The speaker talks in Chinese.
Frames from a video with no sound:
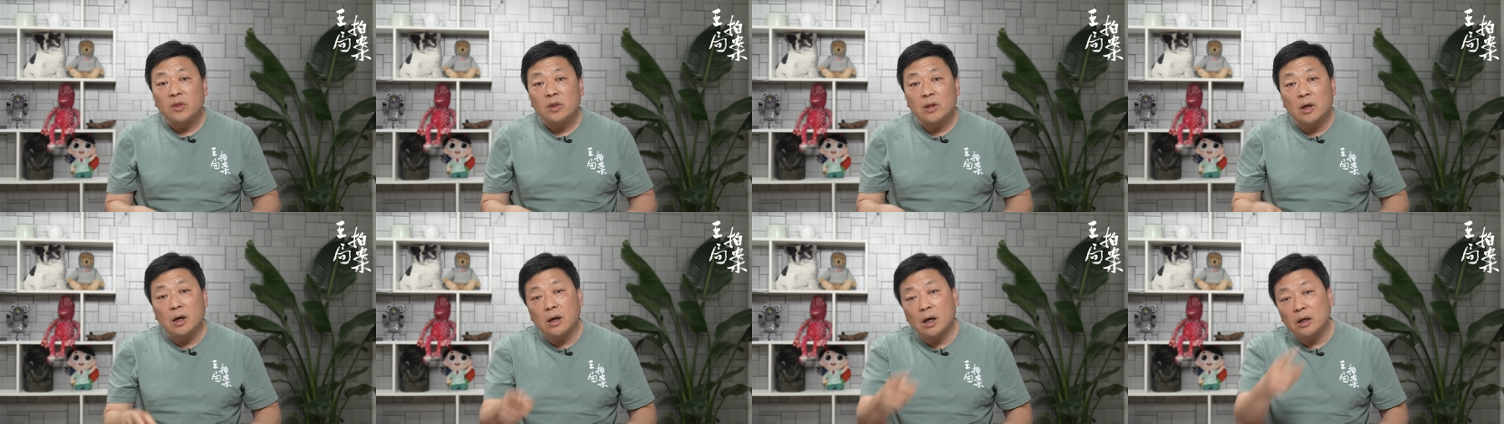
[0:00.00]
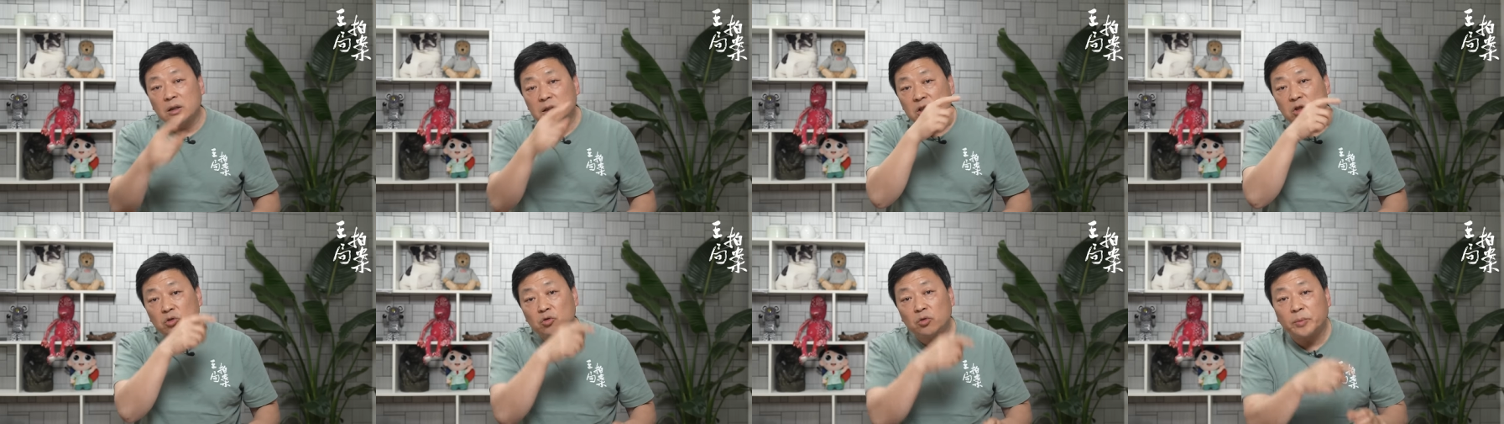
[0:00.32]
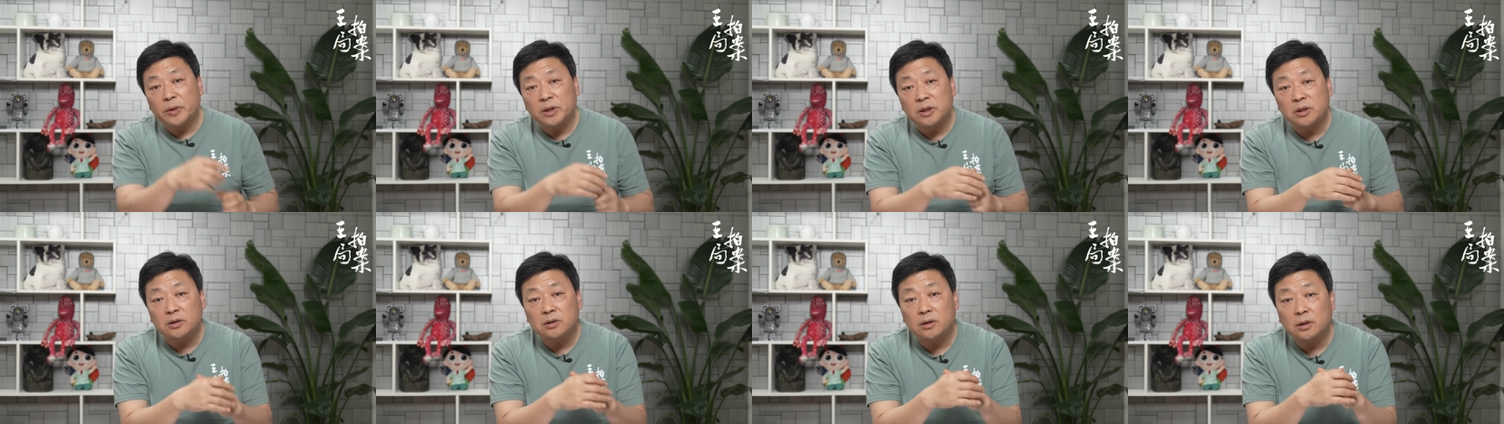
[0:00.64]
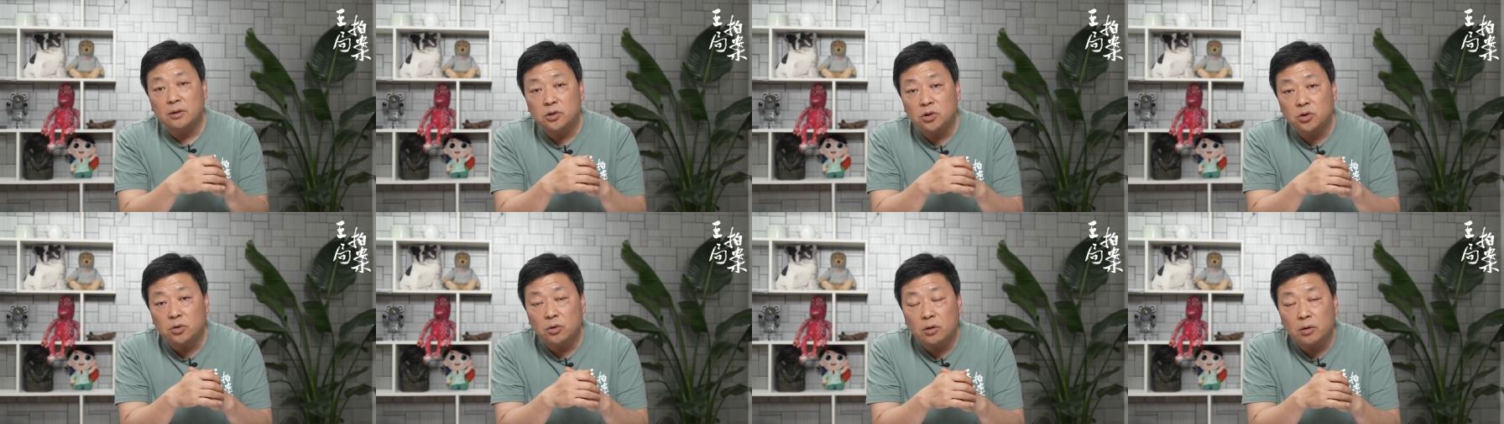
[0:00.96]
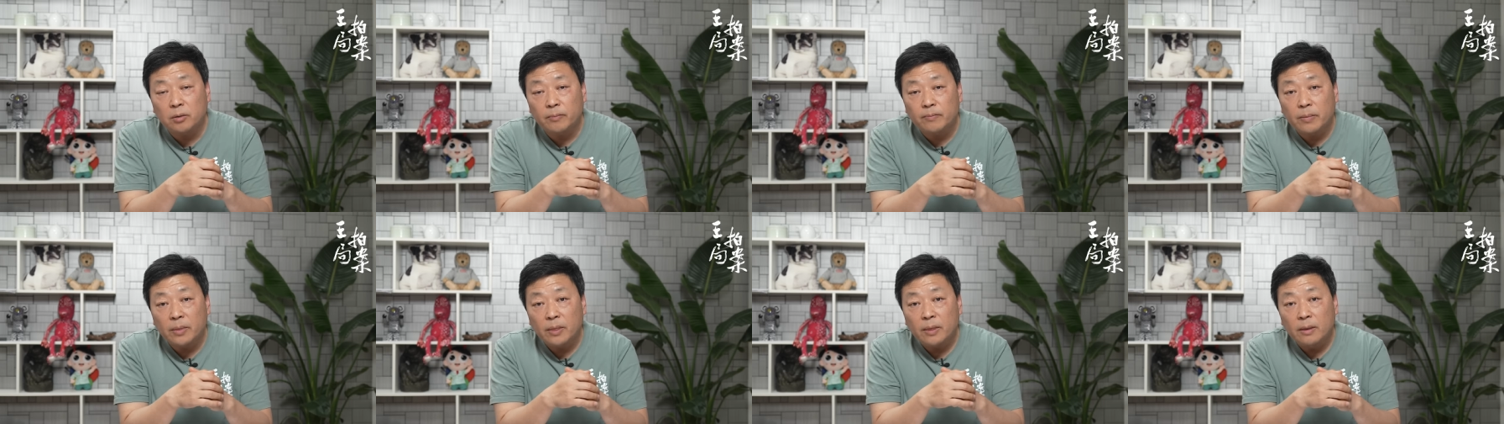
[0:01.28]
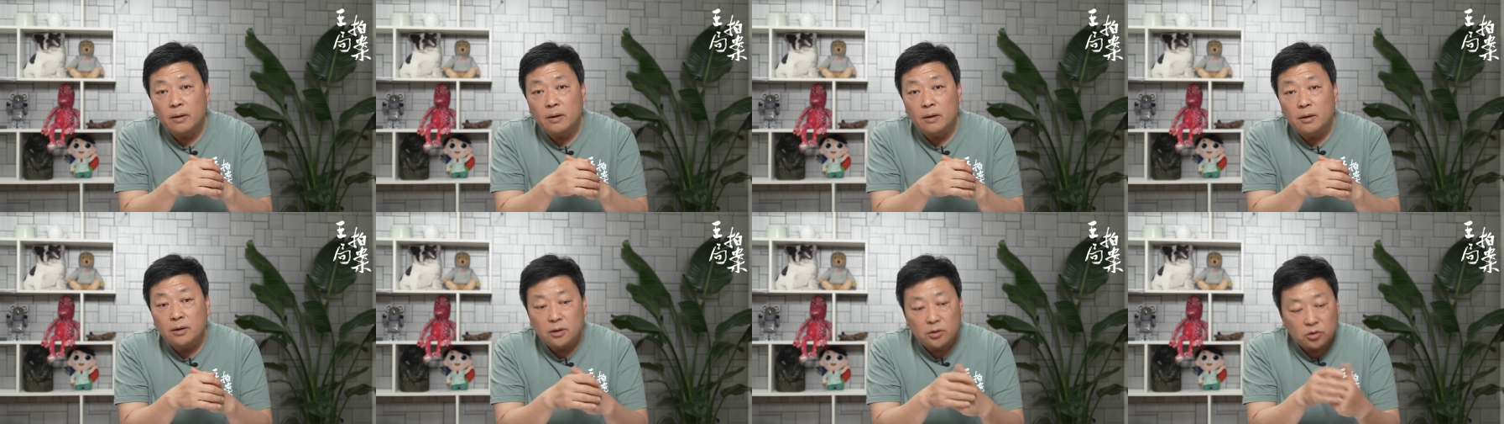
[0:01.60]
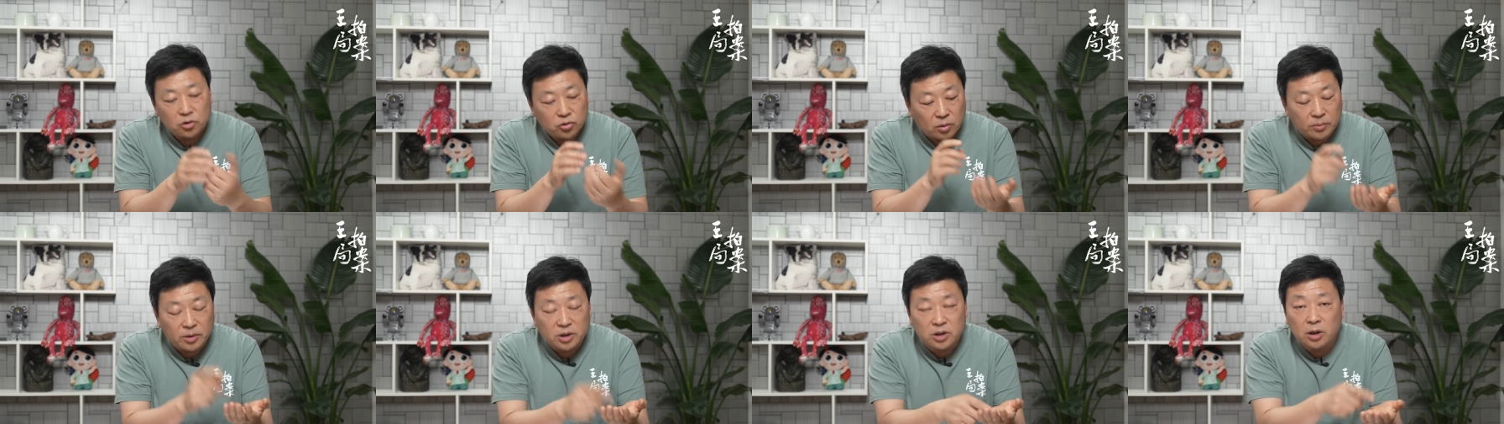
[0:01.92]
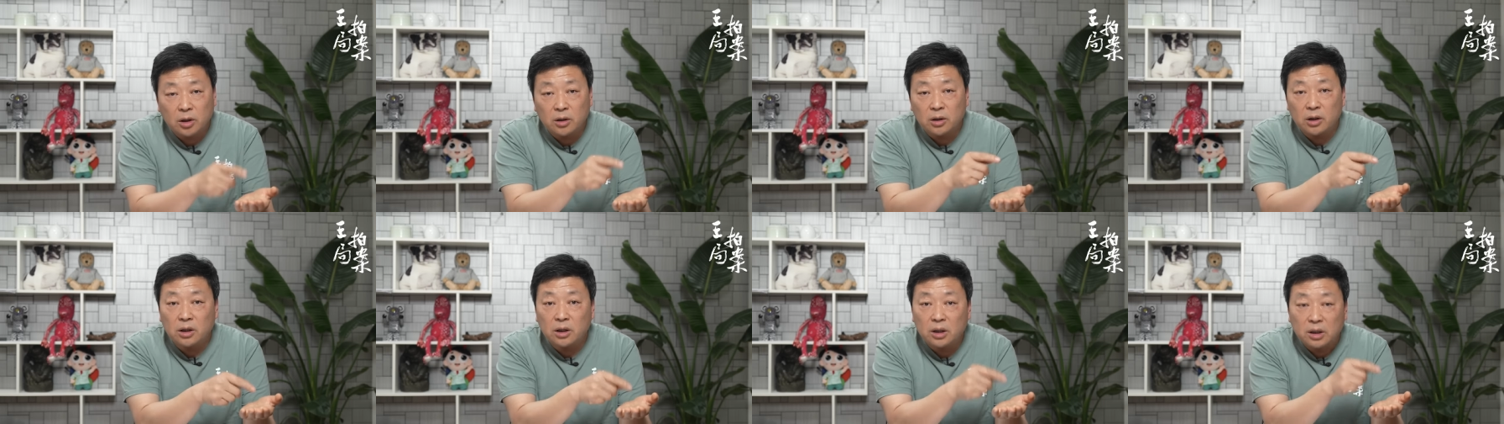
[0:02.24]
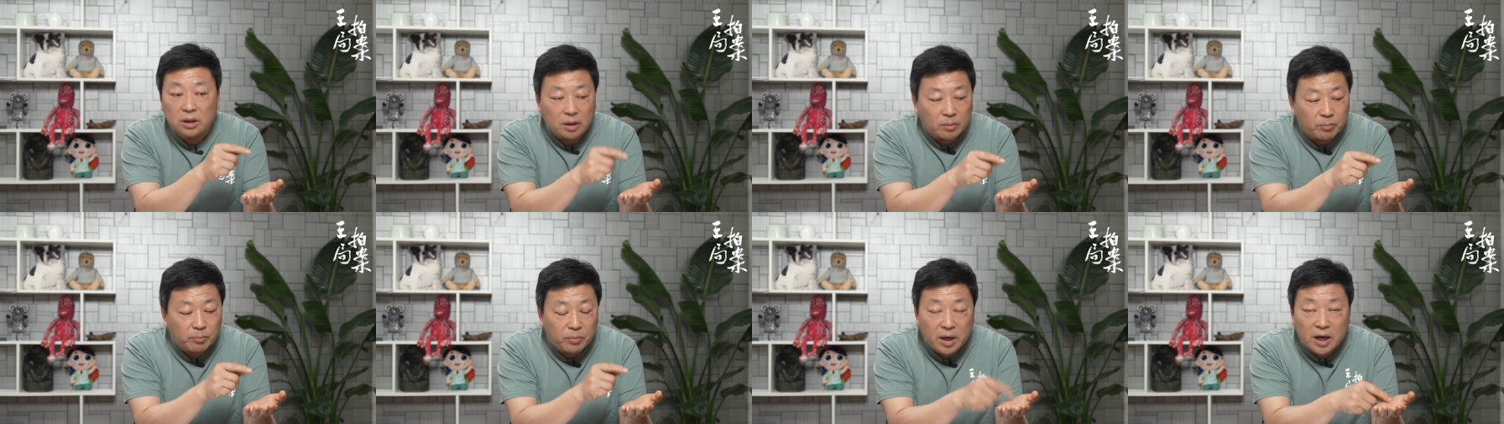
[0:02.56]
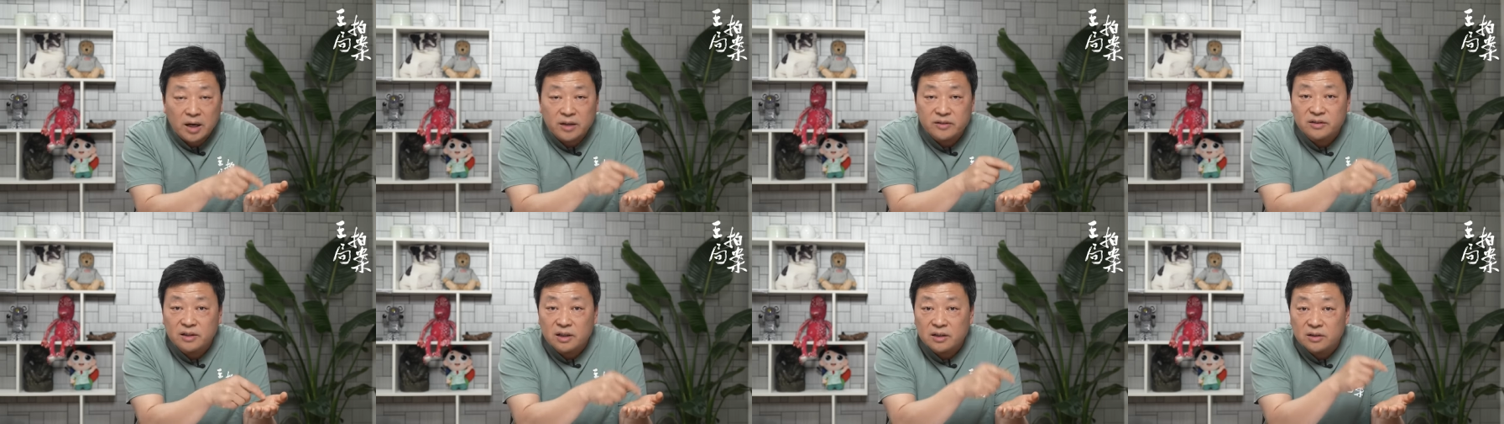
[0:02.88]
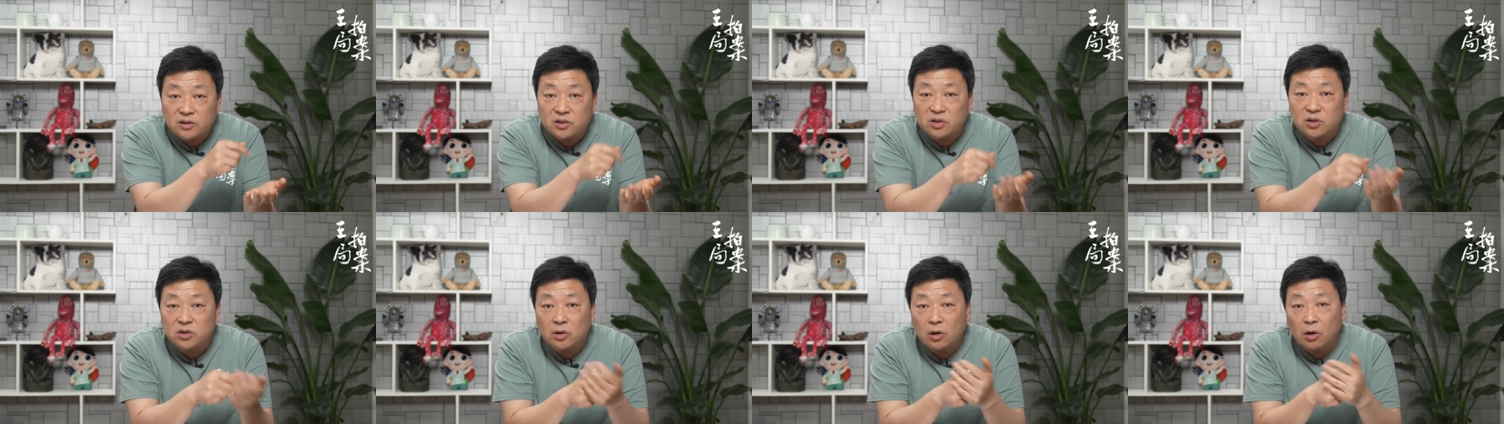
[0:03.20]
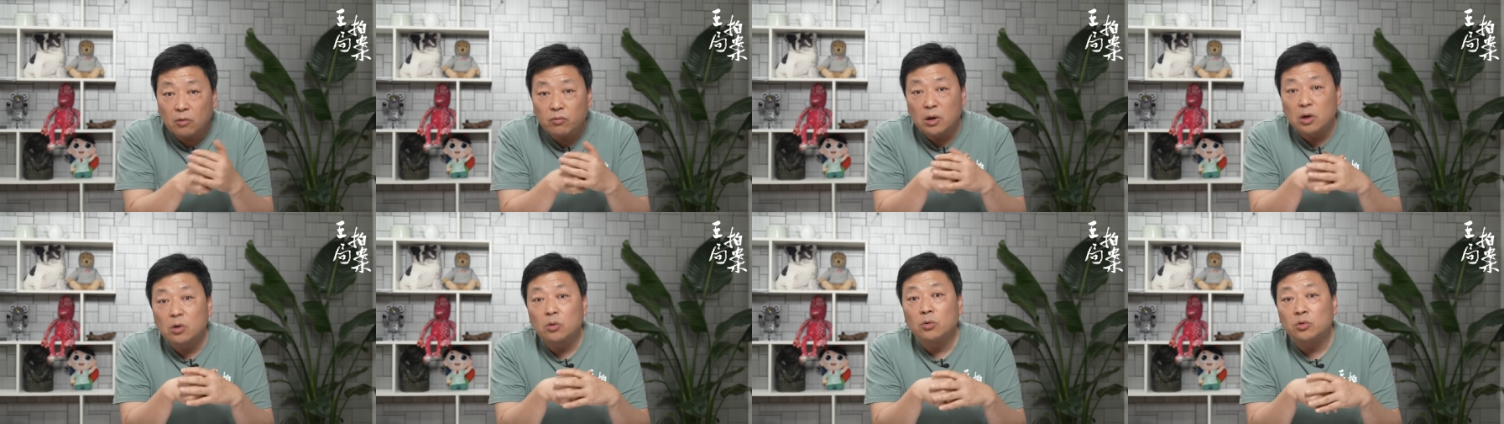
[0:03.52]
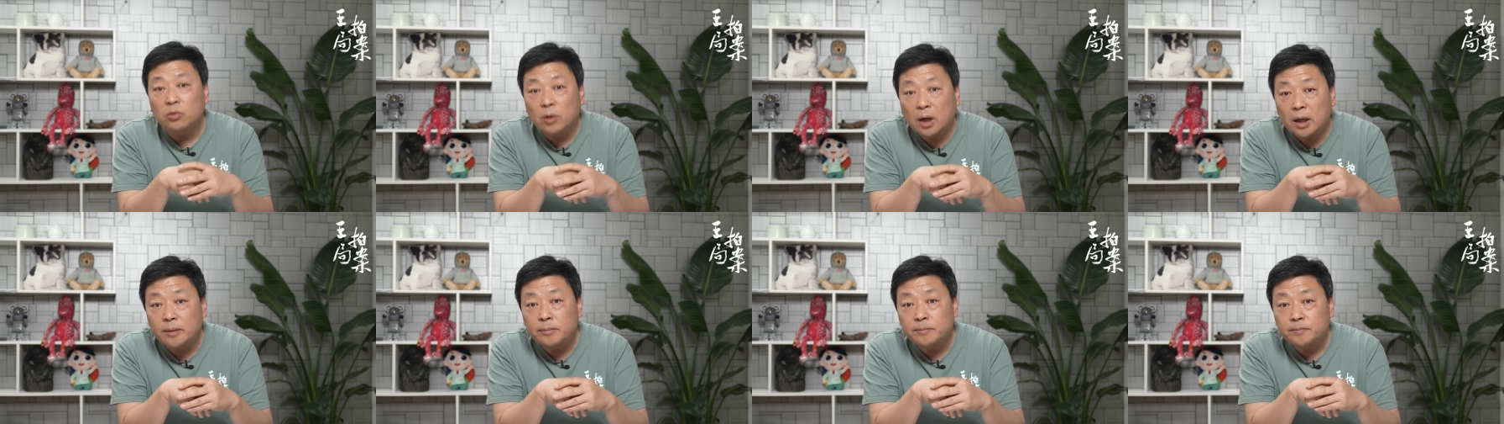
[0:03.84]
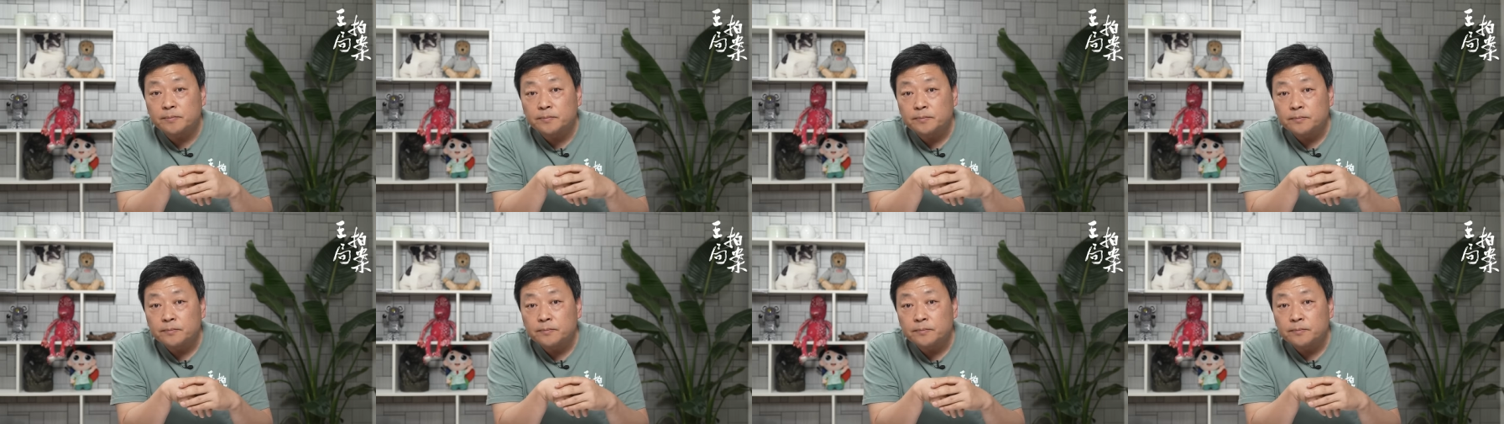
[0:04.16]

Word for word: 他刚进入北京城之后，专门成立了一个八三四幺文工团，